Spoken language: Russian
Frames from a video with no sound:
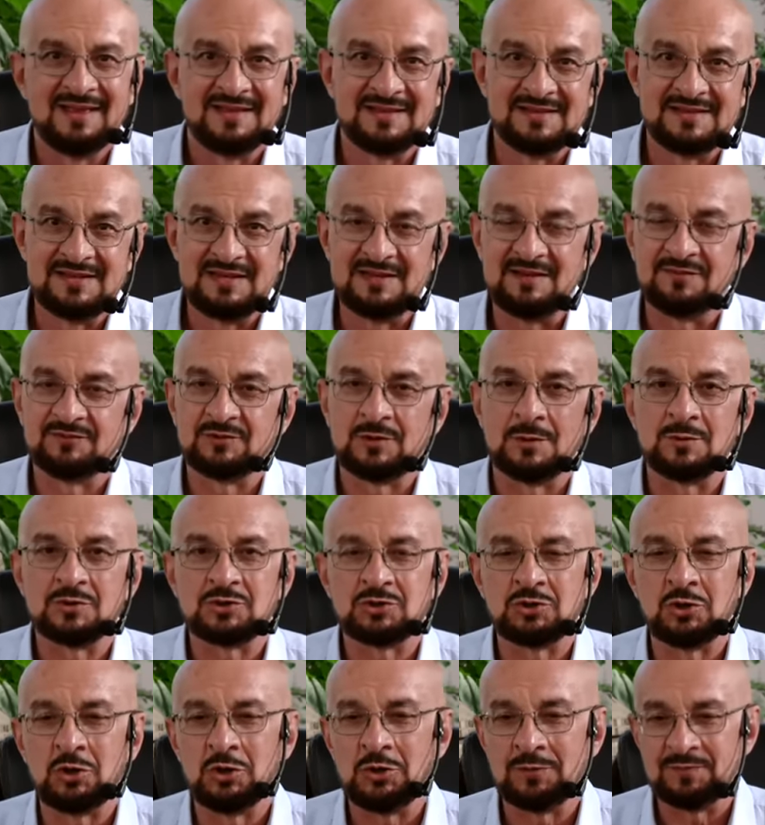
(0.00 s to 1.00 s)
Дело в том,
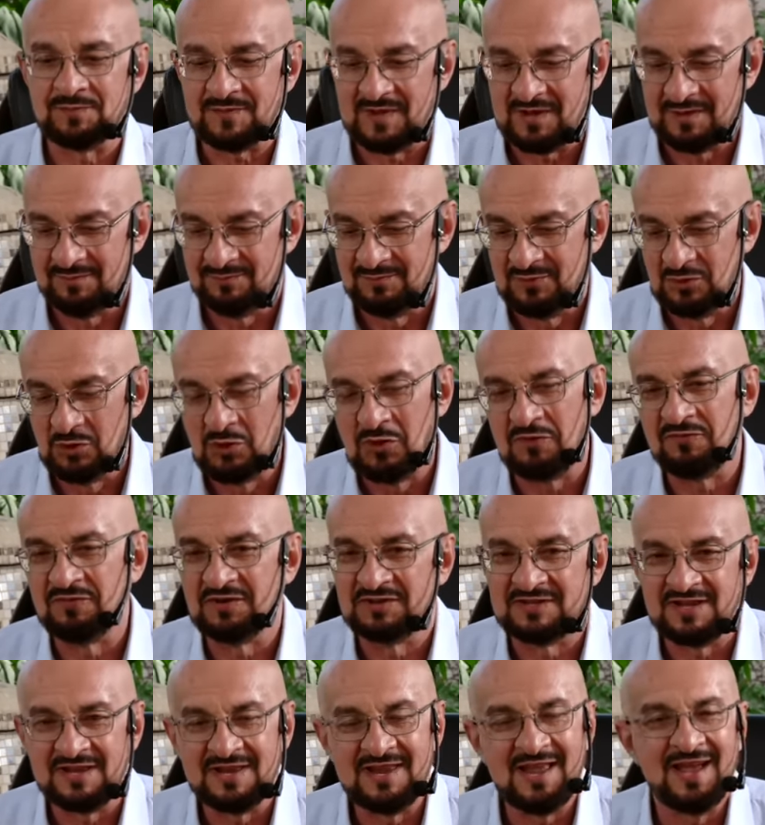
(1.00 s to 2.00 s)
что плов –
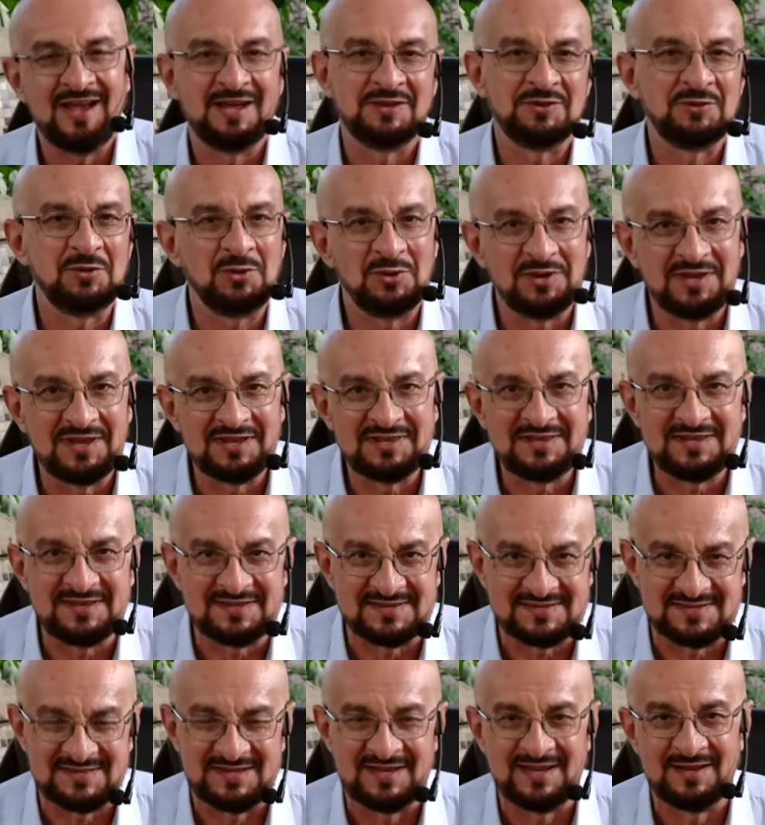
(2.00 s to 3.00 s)
это не одно
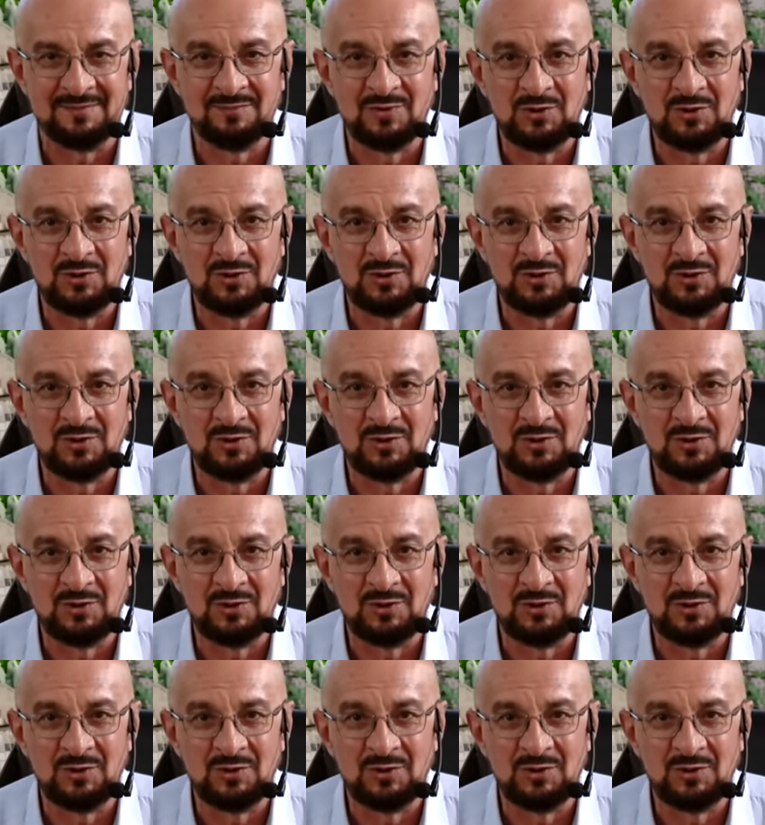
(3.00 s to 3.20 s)
единственное